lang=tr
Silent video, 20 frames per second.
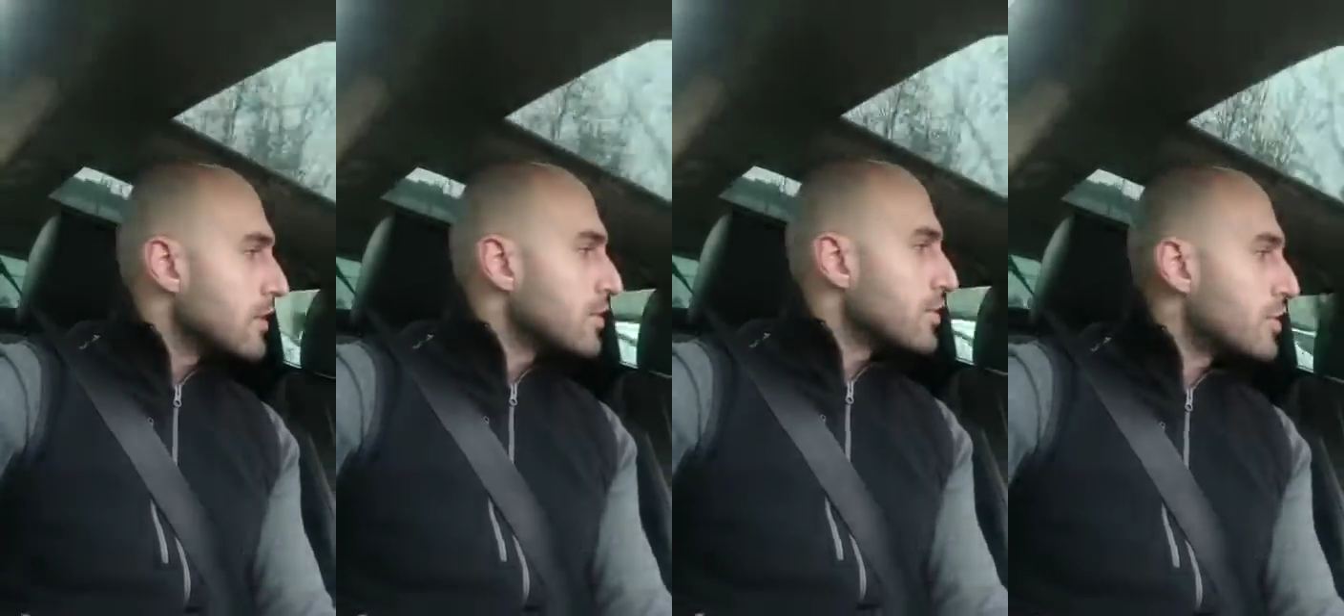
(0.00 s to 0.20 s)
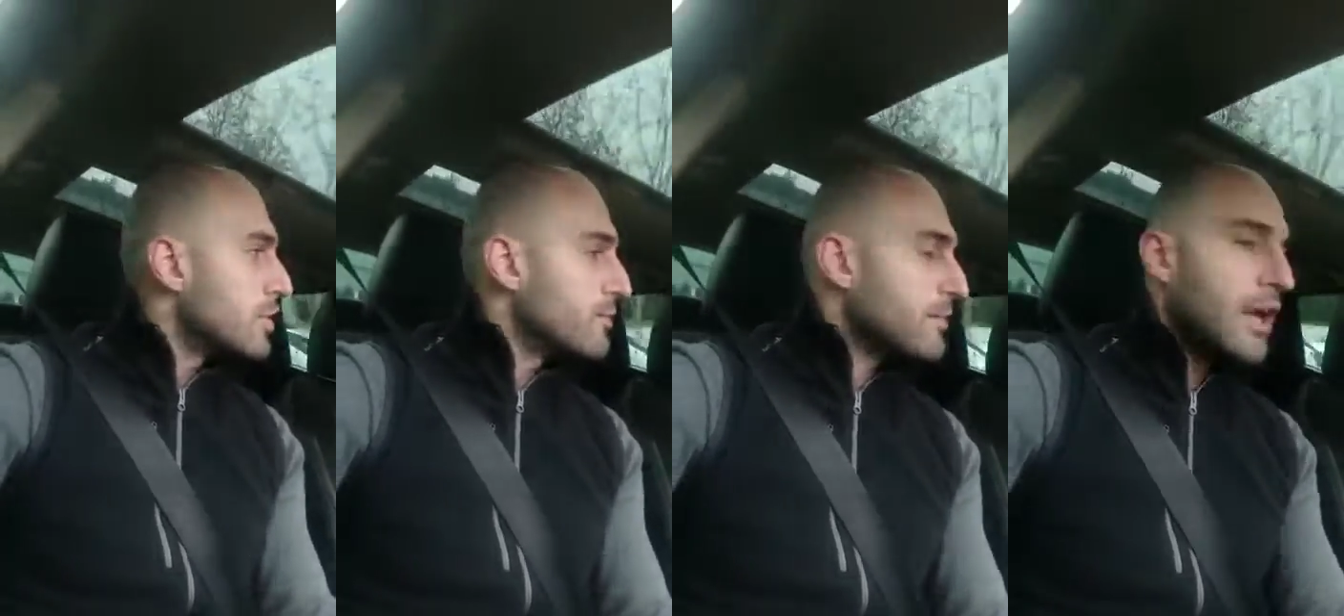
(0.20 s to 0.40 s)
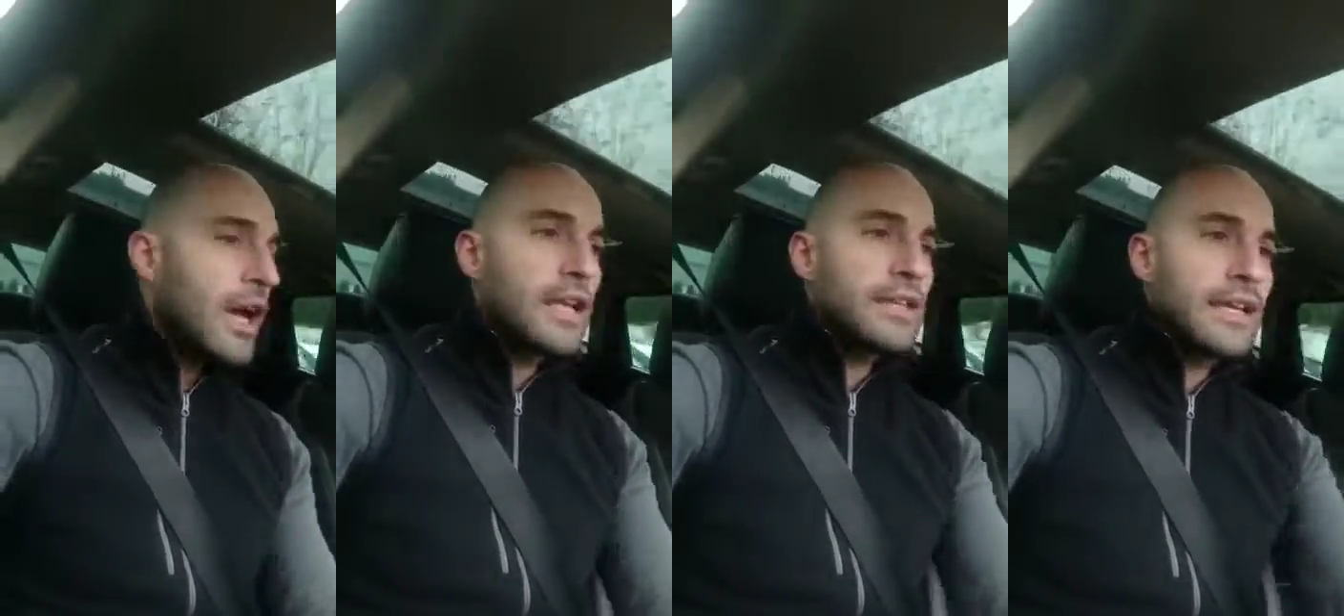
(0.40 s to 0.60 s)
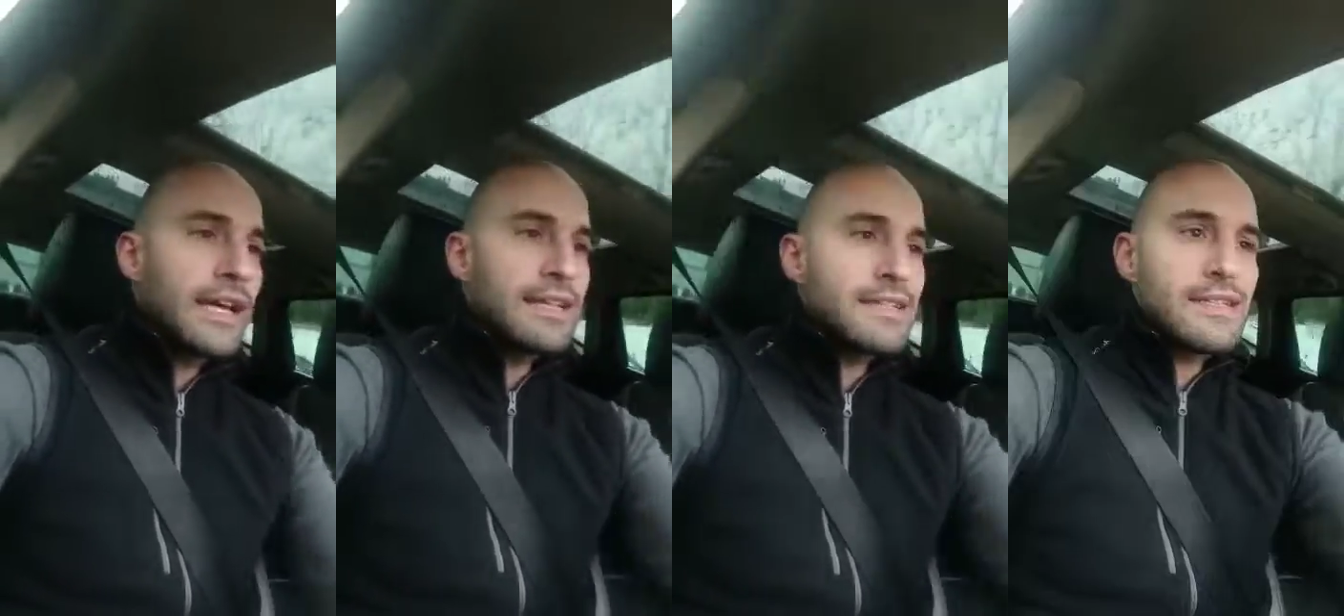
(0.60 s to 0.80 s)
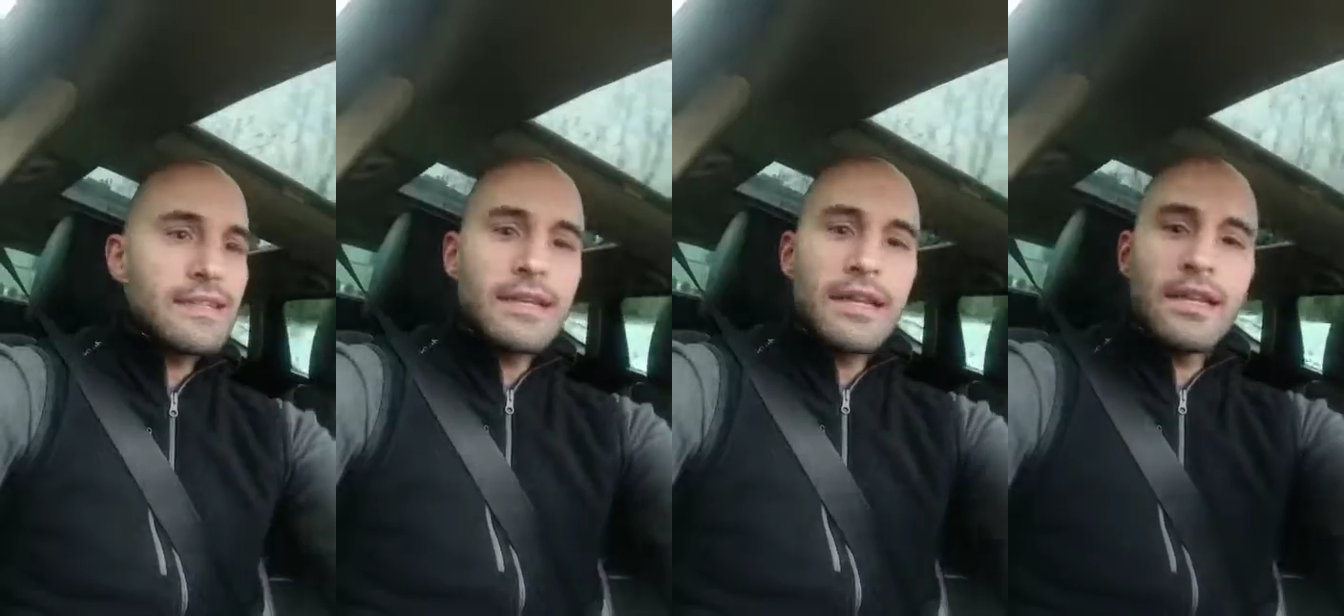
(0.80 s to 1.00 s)
Kimya
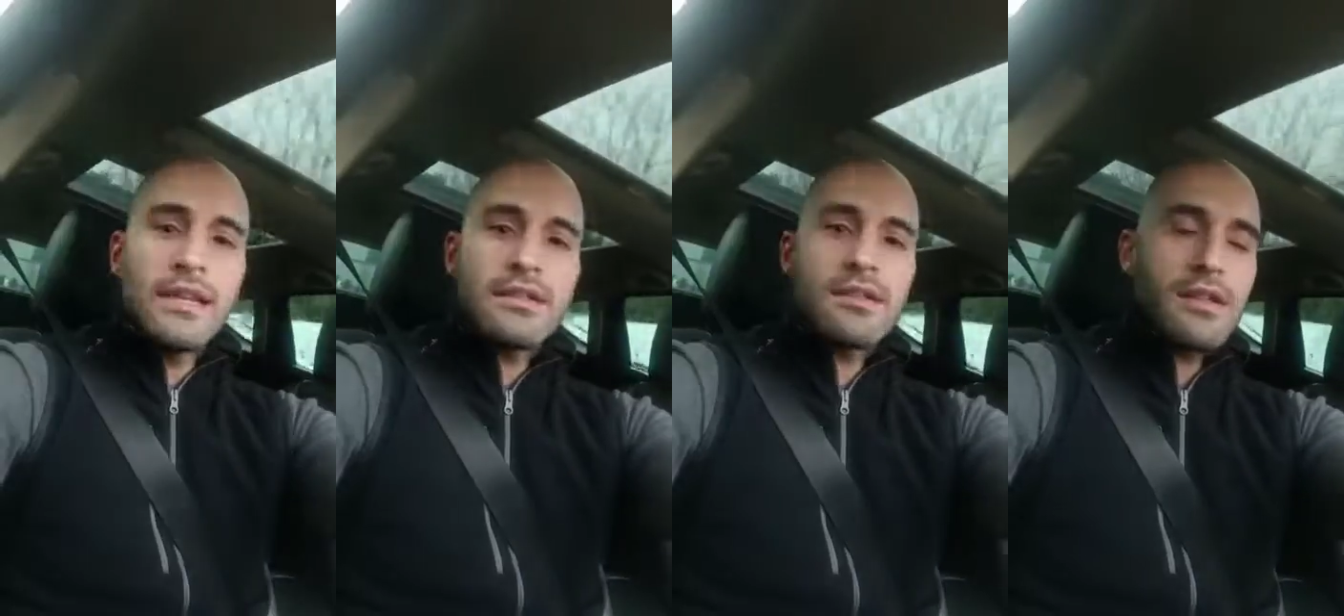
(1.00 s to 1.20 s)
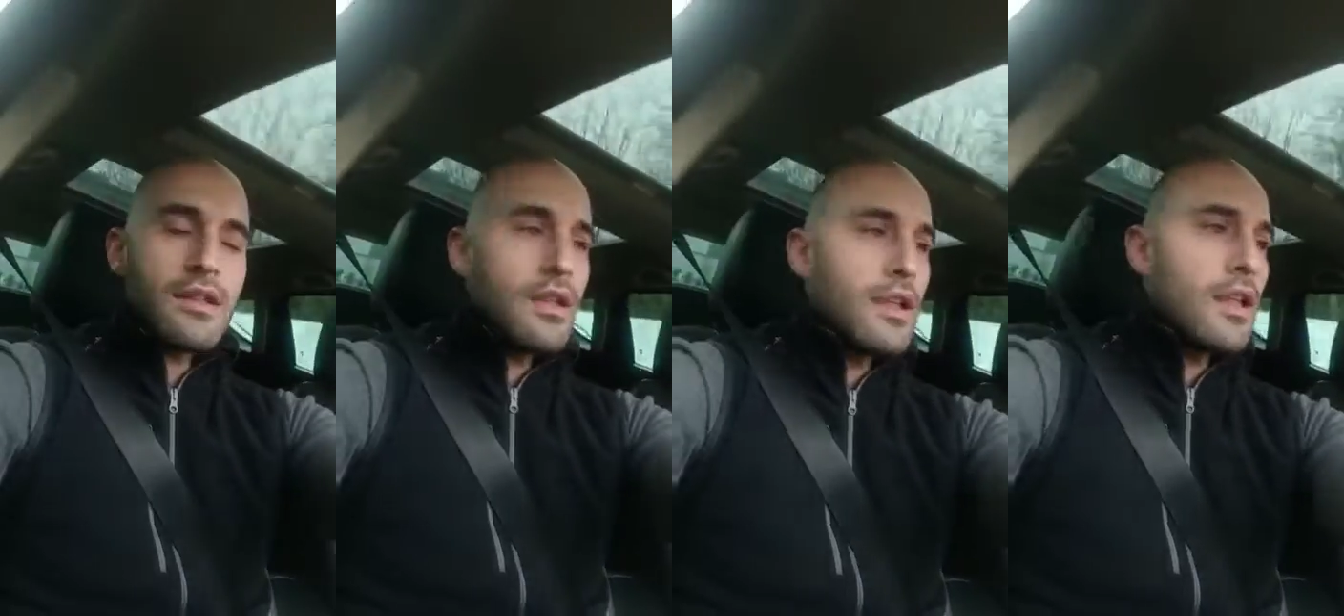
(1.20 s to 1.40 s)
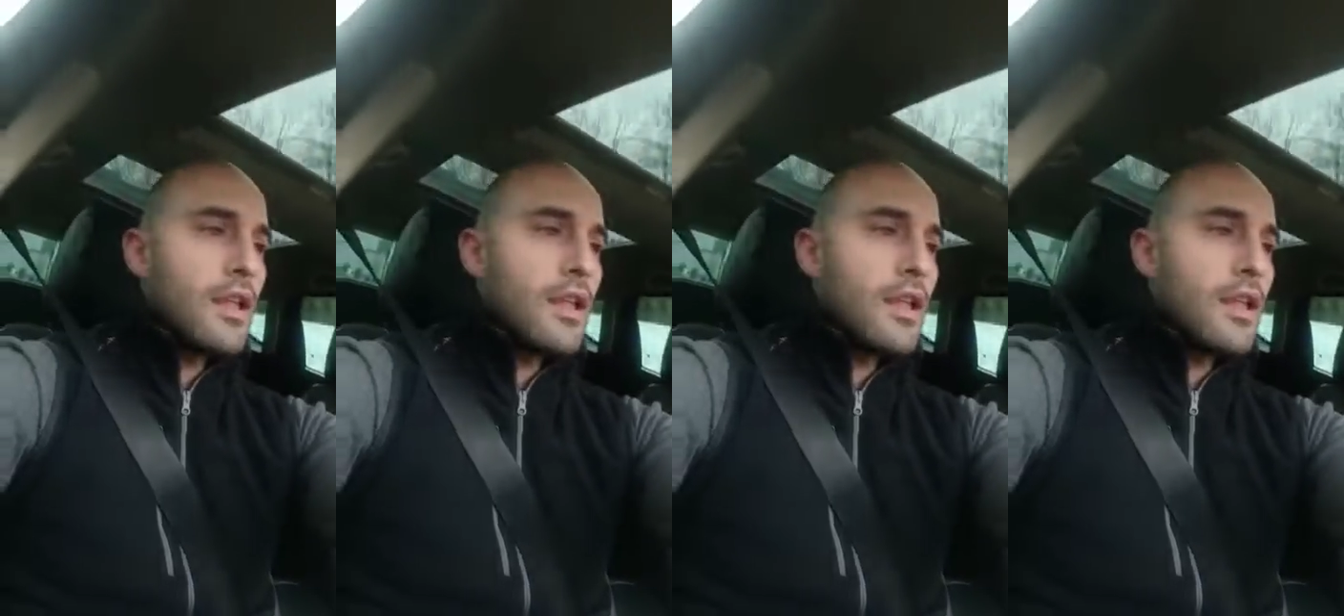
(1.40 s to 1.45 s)
dersindeyiz.